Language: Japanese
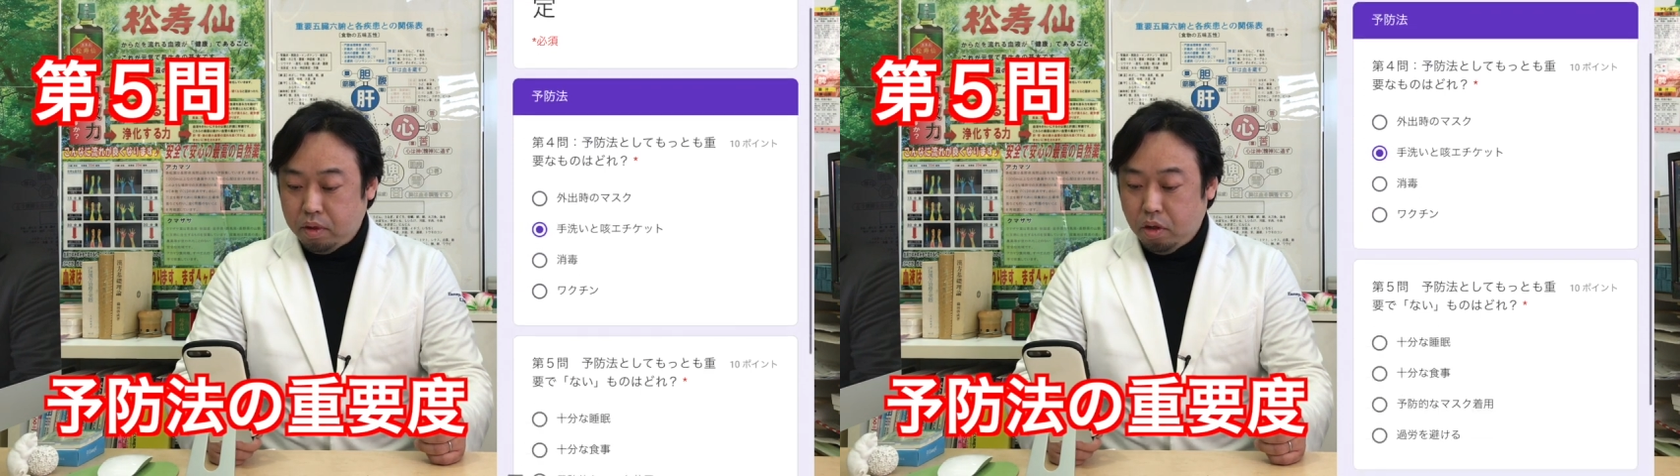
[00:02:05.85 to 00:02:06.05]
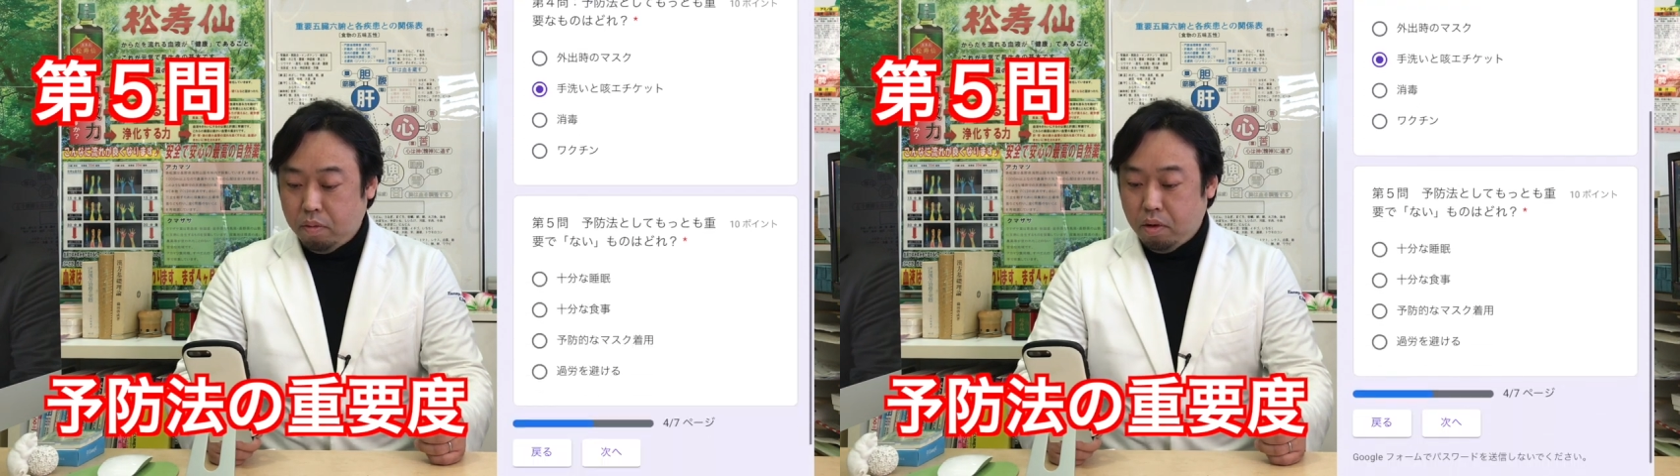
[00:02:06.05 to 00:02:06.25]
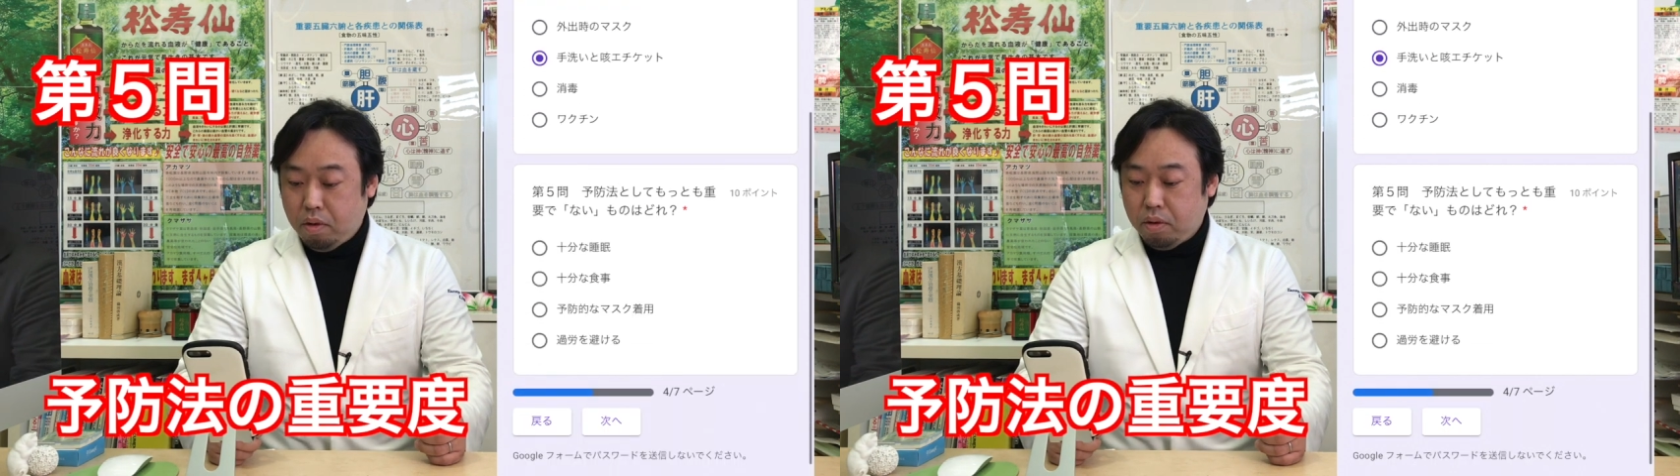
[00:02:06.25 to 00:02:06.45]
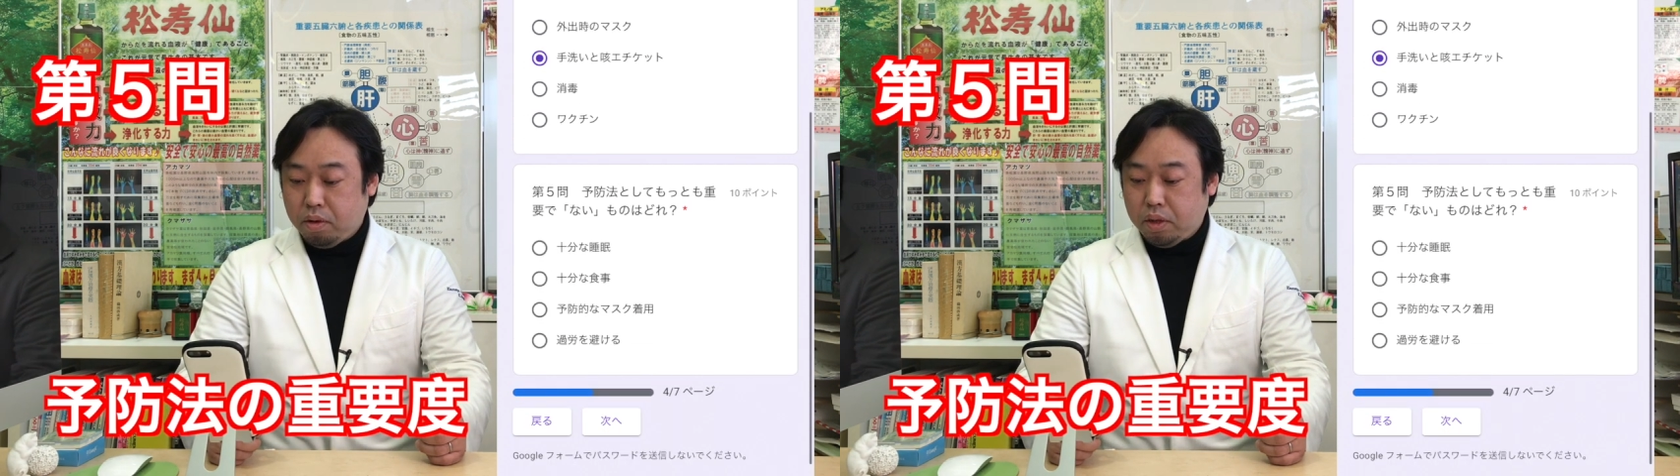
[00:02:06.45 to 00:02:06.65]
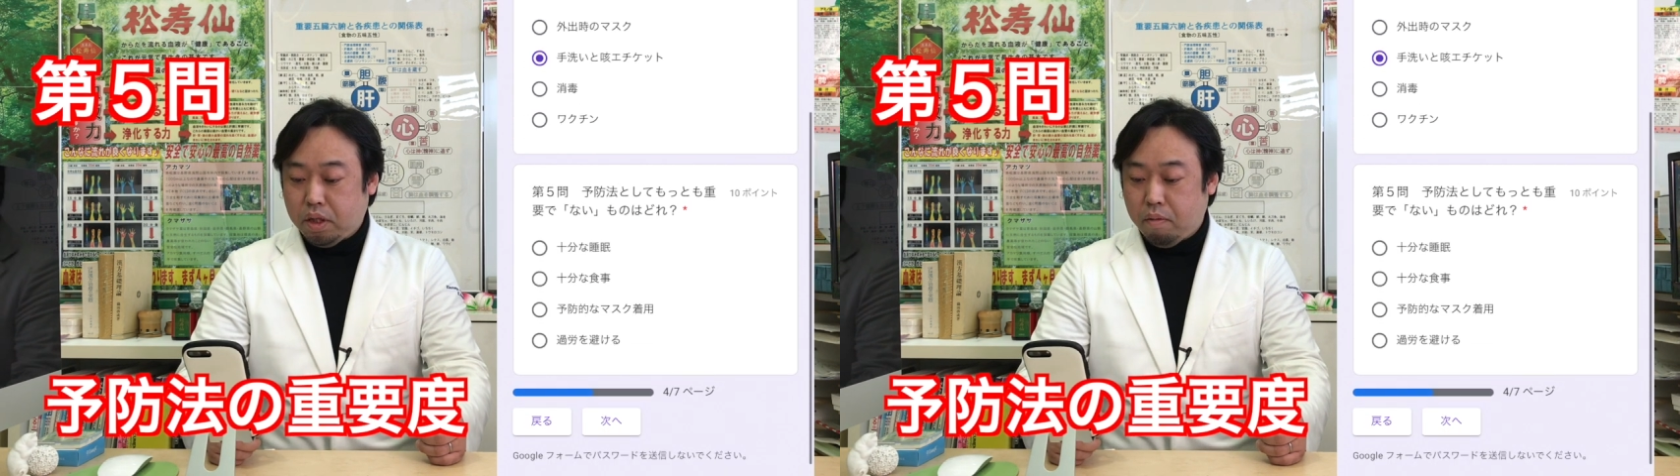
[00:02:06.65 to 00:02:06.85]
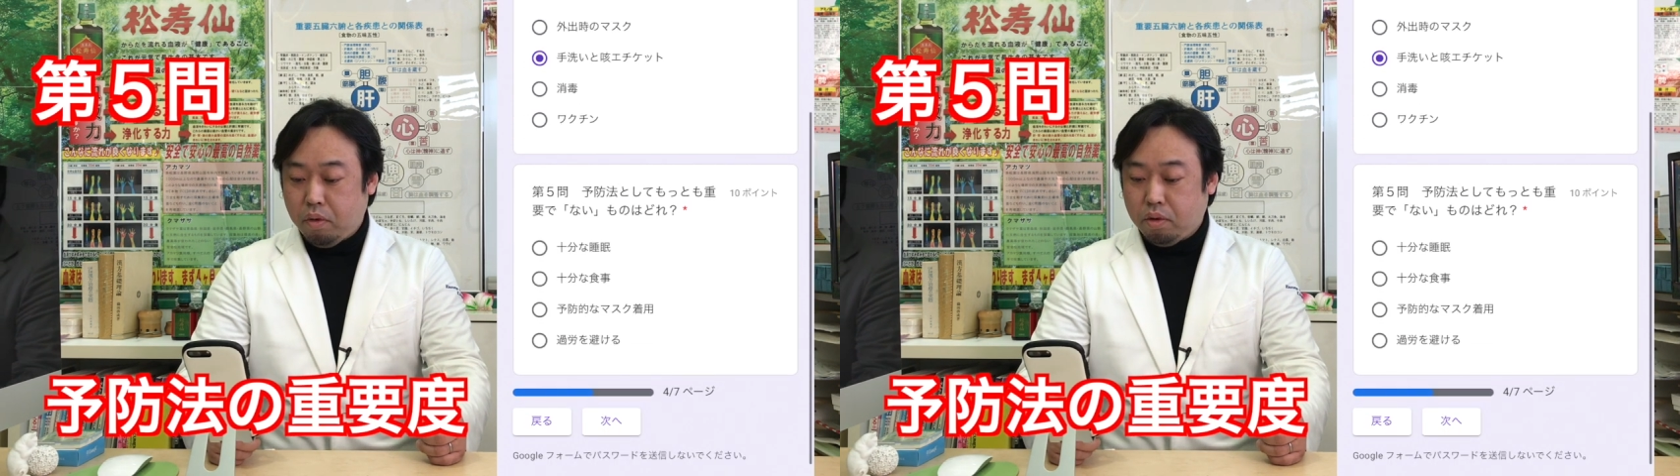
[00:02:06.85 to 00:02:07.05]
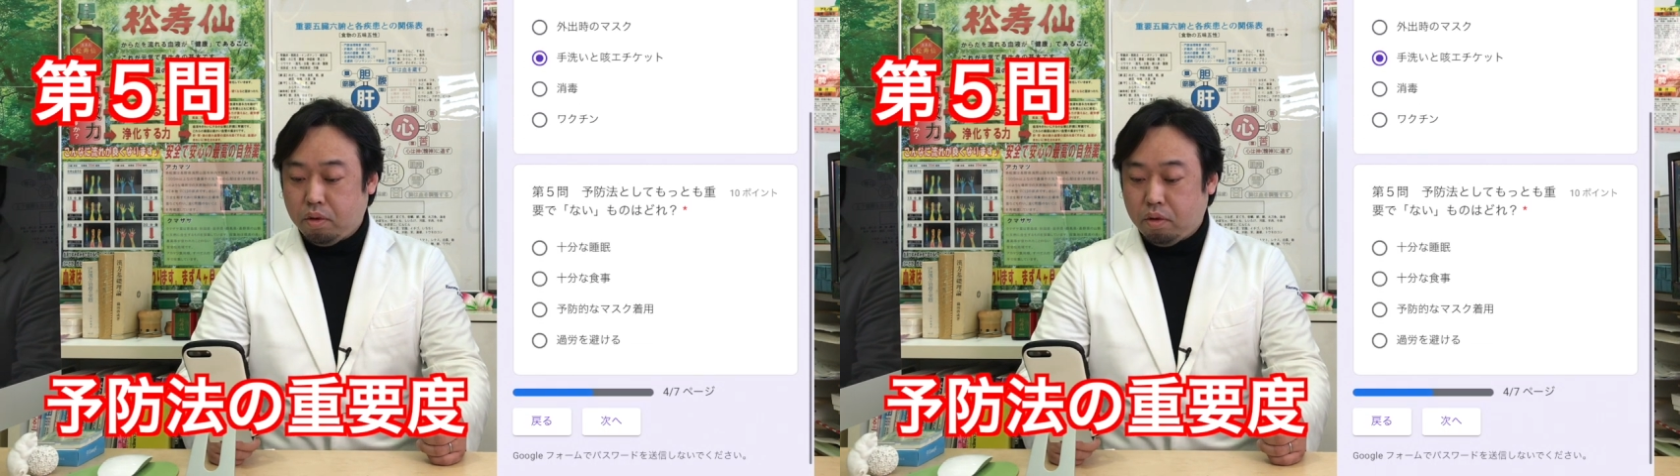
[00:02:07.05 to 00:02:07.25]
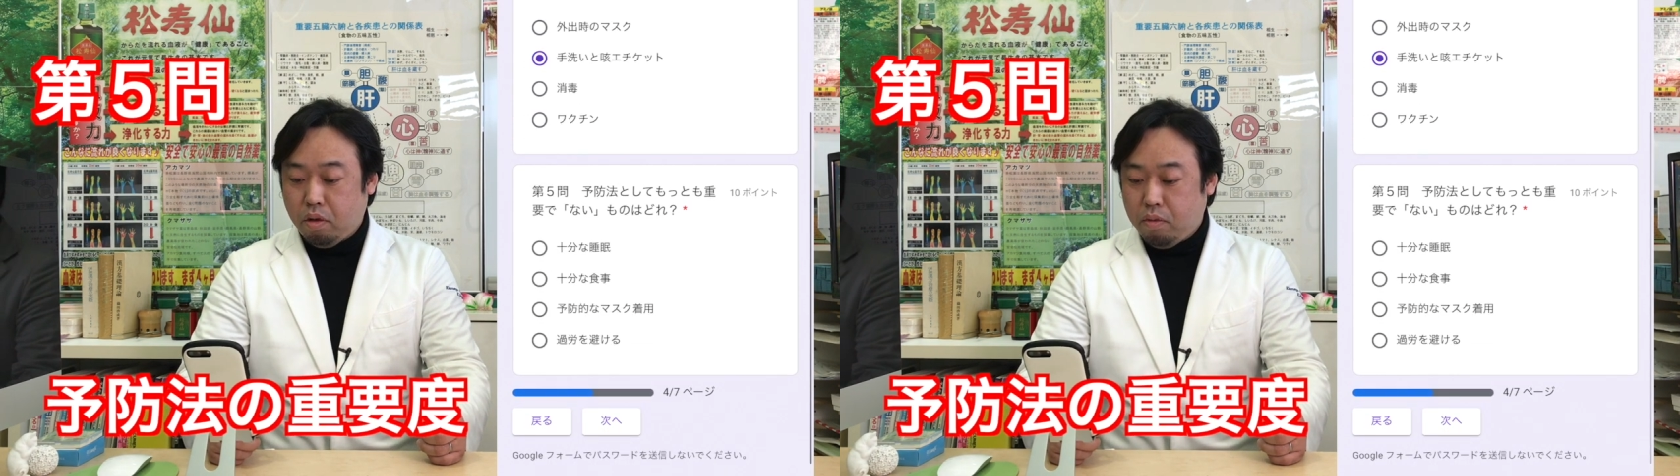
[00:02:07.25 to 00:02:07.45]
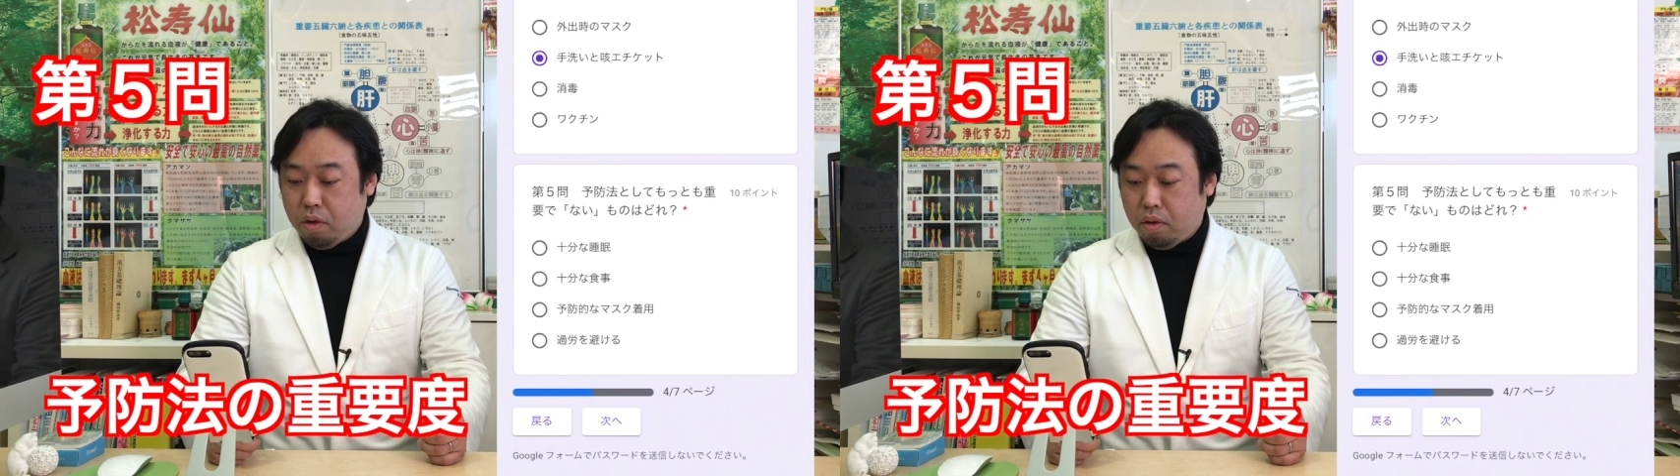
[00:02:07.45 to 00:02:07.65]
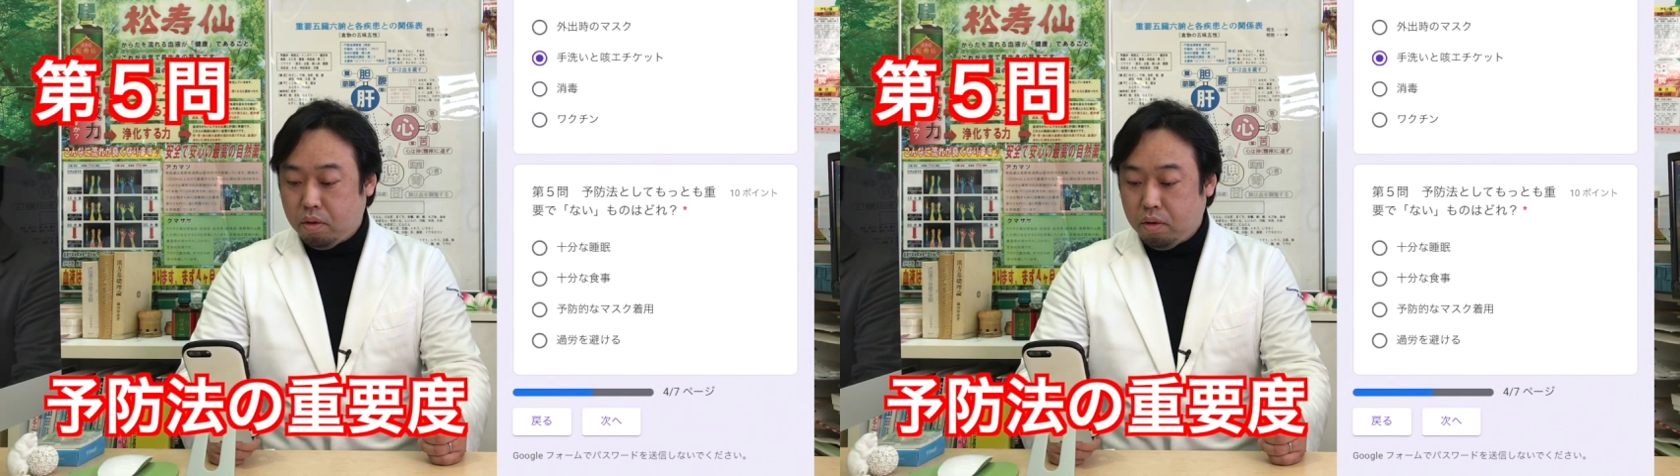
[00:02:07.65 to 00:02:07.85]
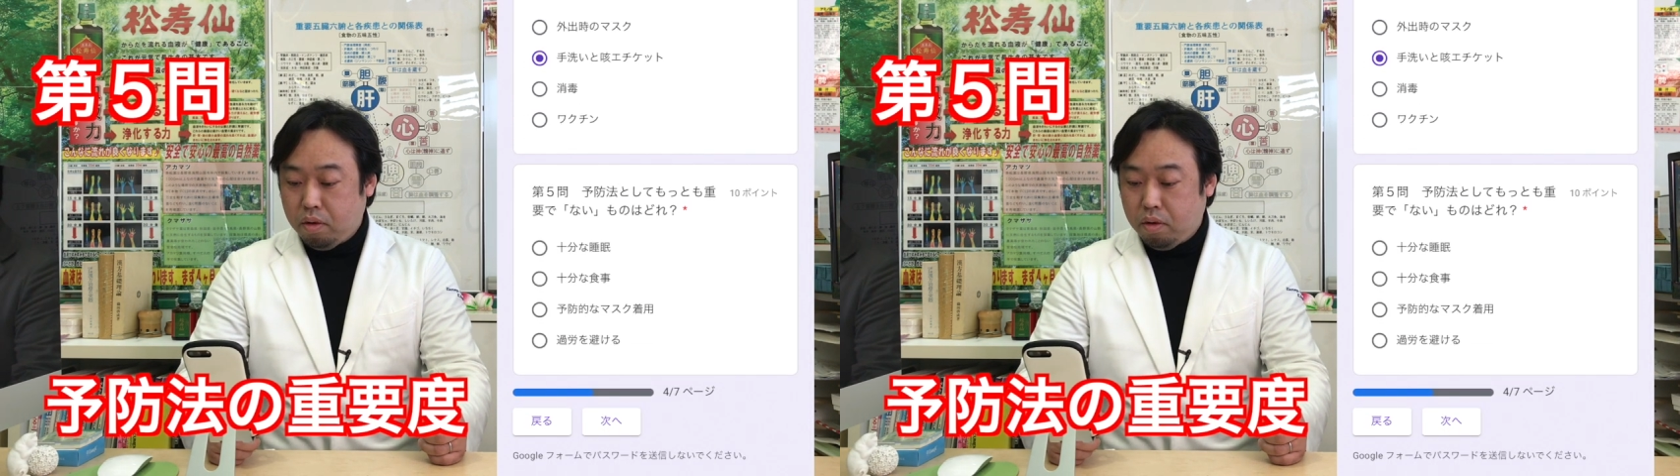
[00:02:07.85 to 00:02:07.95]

予防法として最も